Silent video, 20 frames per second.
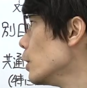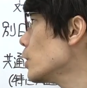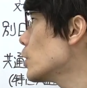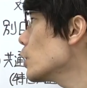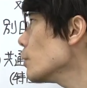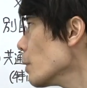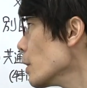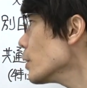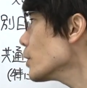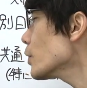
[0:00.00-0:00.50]

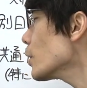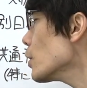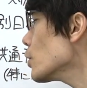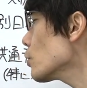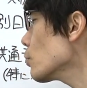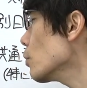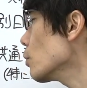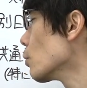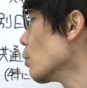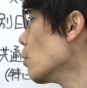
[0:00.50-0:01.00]
一番最
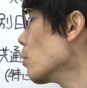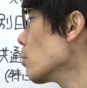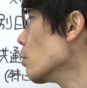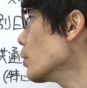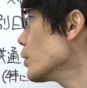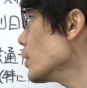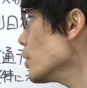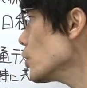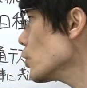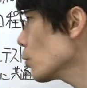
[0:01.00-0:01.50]
初の濃
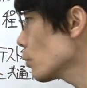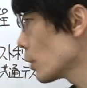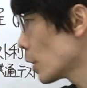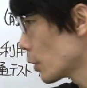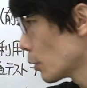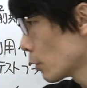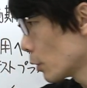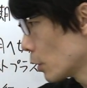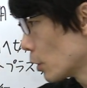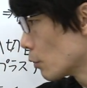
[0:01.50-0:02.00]
厚接触
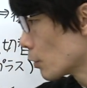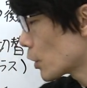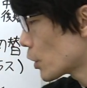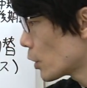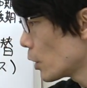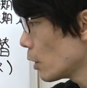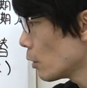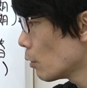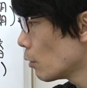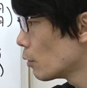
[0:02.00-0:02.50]
だよっていう指
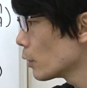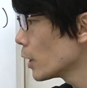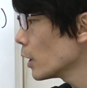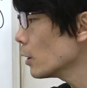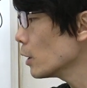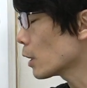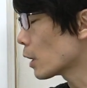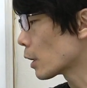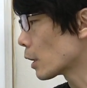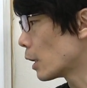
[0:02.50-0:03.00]
定を受
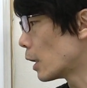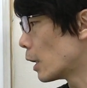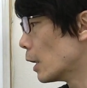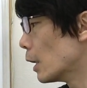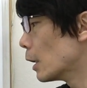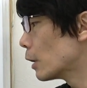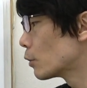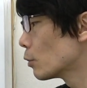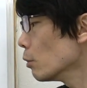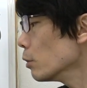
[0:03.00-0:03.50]
けてから
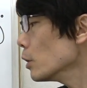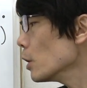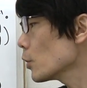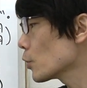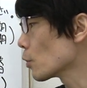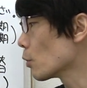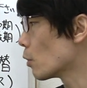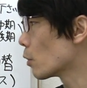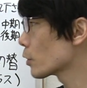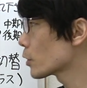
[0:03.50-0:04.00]
どうで
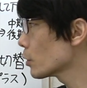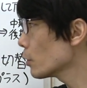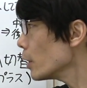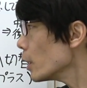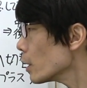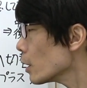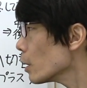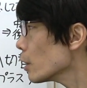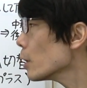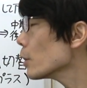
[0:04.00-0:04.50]
しょうそ
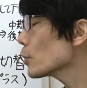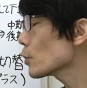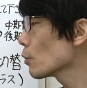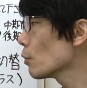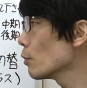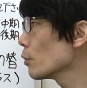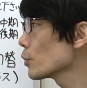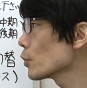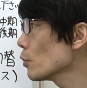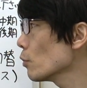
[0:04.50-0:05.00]
れから
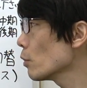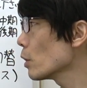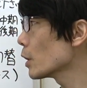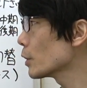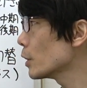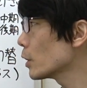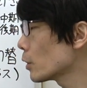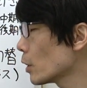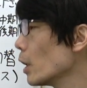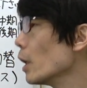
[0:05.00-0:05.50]
症状
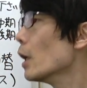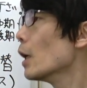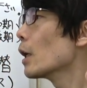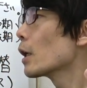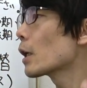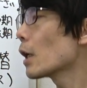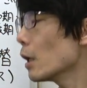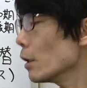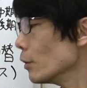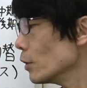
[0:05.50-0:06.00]
が出て
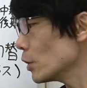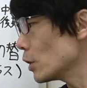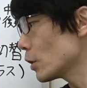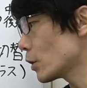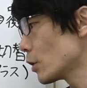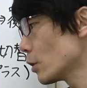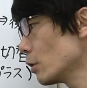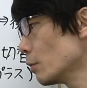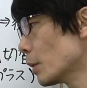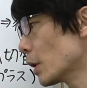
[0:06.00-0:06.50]
完治
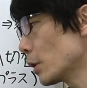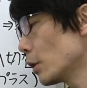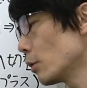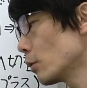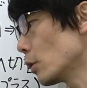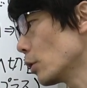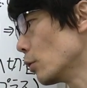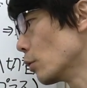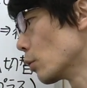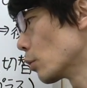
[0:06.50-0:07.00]
するまでっ
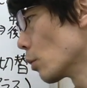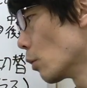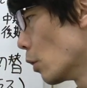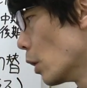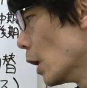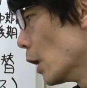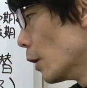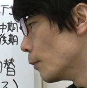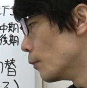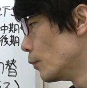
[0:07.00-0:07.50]
ていうと
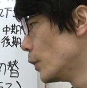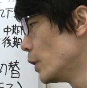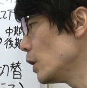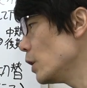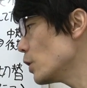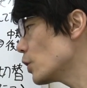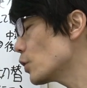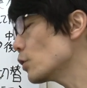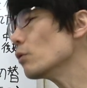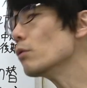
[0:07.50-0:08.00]

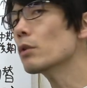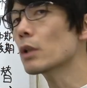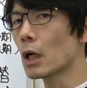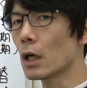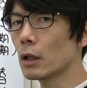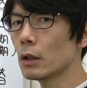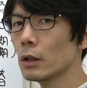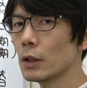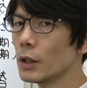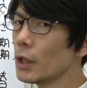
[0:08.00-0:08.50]
2週
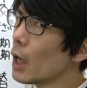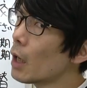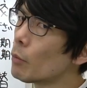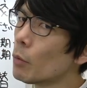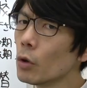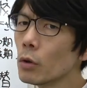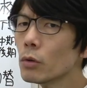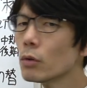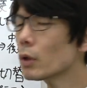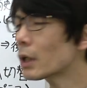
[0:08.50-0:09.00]
間いや
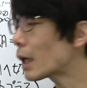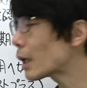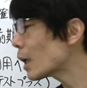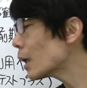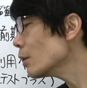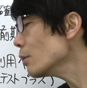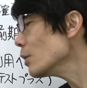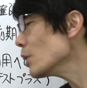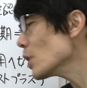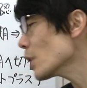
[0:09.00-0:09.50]
もっとか
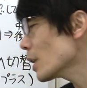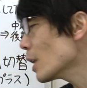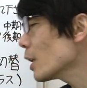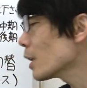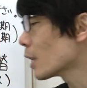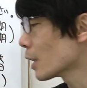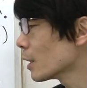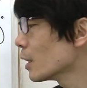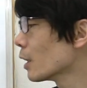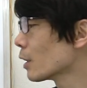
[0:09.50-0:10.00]
かるんじゃな
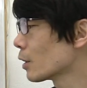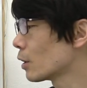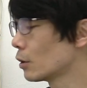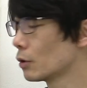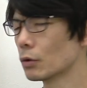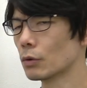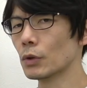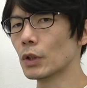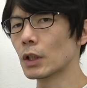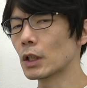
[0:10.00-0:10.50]
いかなってい
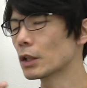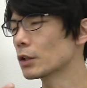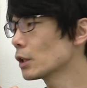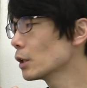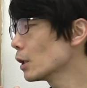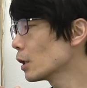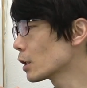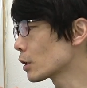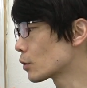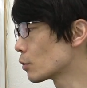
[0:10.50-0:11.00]
うふうに勝手
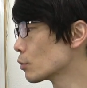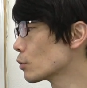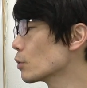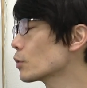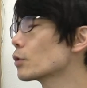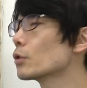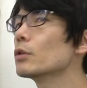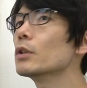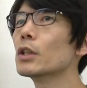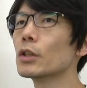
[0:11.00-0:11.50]
ながら想
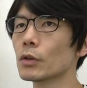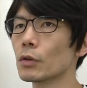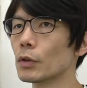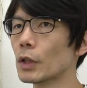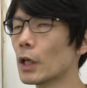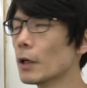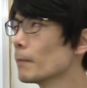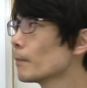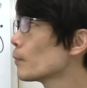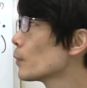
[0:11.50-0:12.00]
像するんですよ
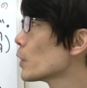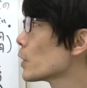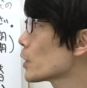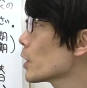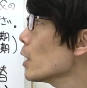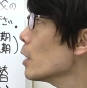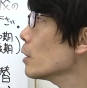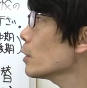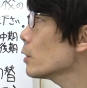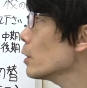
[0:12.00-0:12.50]
ね。し
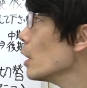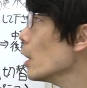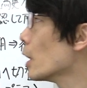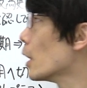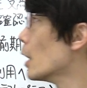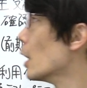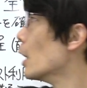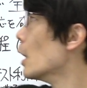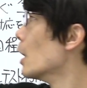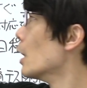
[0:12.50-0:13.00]
たがって
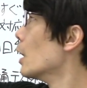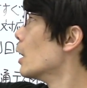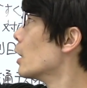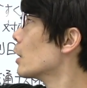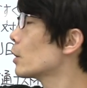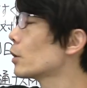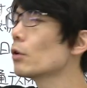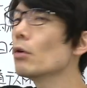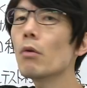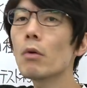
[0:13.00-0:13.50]

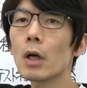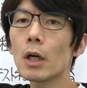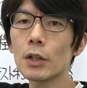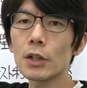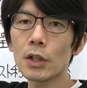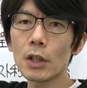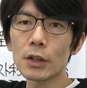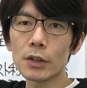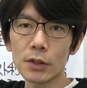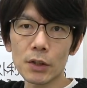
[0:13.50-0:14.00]
今日が
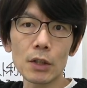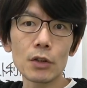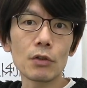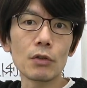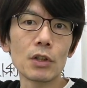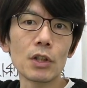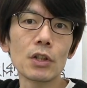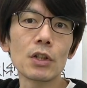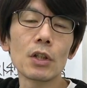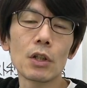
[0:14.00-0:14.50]
1月
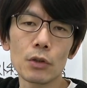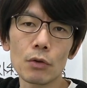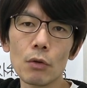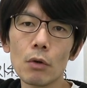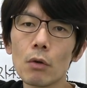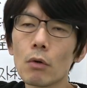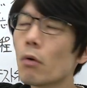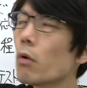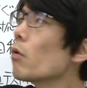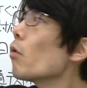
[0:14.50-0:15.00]
31日で
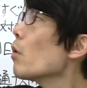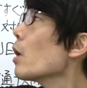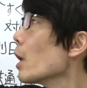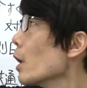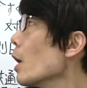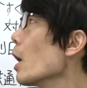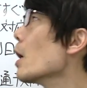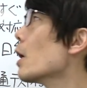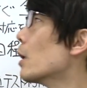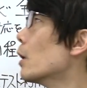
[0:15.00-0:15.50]
しょここか
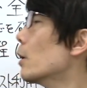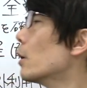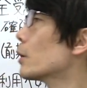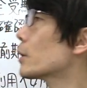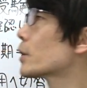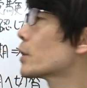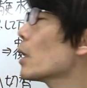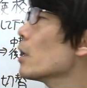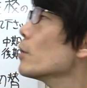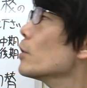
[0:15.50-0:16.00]
ら
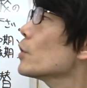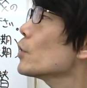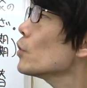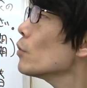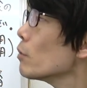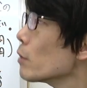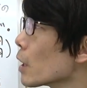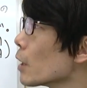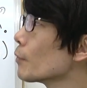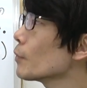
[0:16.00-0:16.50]
3
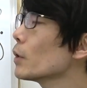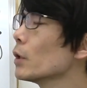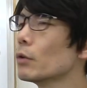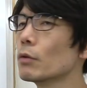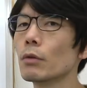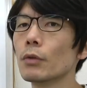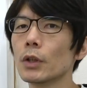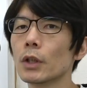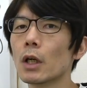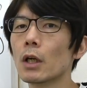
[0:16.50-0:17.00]
週間ってい
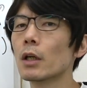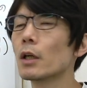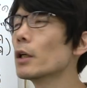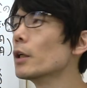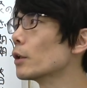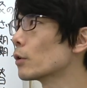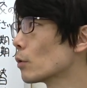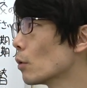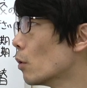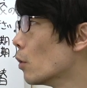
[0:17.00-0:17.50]
うふうに考
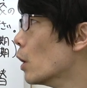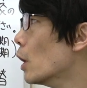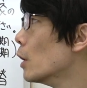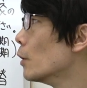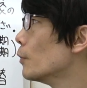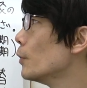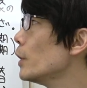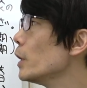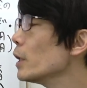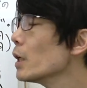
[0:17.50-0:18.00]
えると
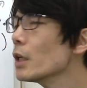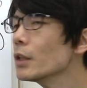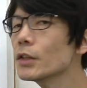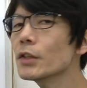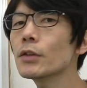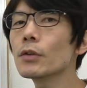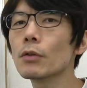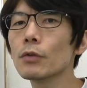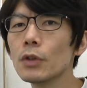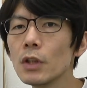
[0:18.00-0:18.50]
2
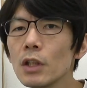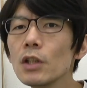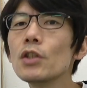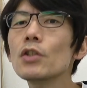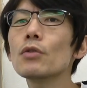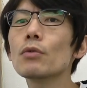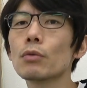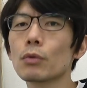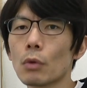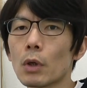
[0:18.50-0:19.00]
月の
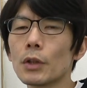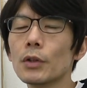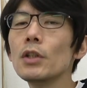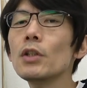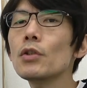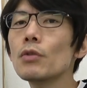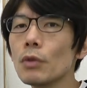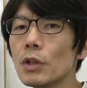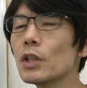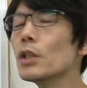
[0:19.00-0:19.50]
20とか
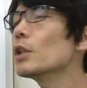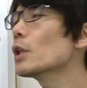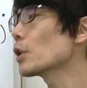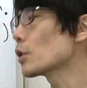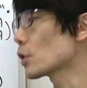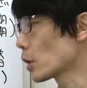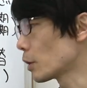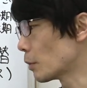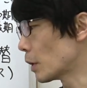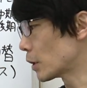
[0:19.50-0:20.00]
21に
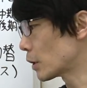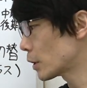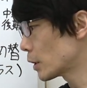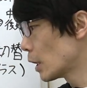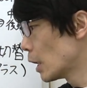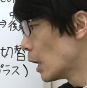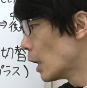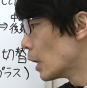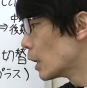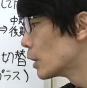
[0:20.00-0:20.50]
なっちゃいま
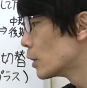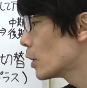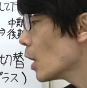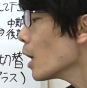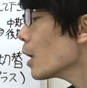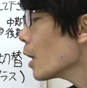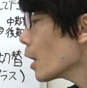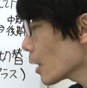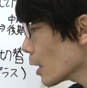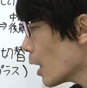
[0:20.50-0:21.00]
す。
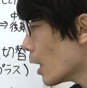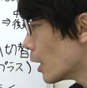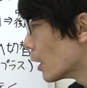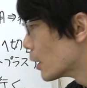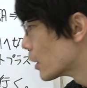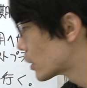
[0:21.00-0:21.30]
だから